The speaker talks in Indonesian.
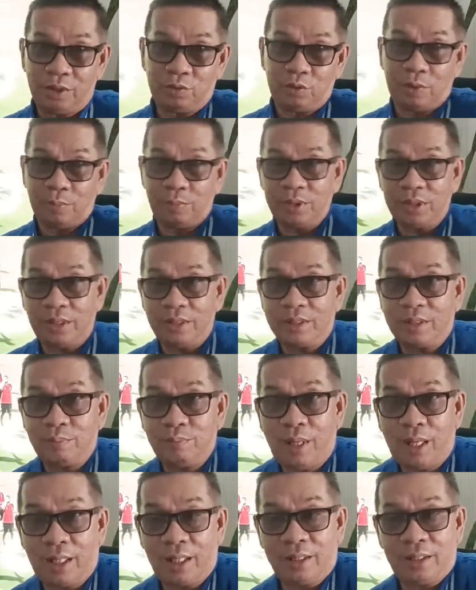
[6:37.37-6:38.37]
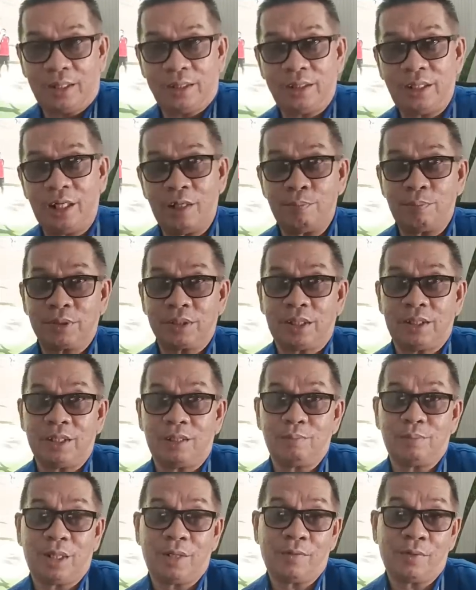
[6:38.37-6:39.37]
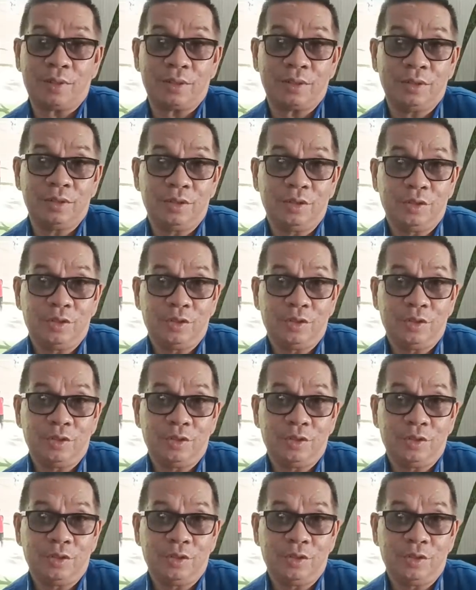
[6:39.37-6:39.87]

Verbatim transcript: Itu yang bisa dikembangkan nanti dalam pertandingan melawan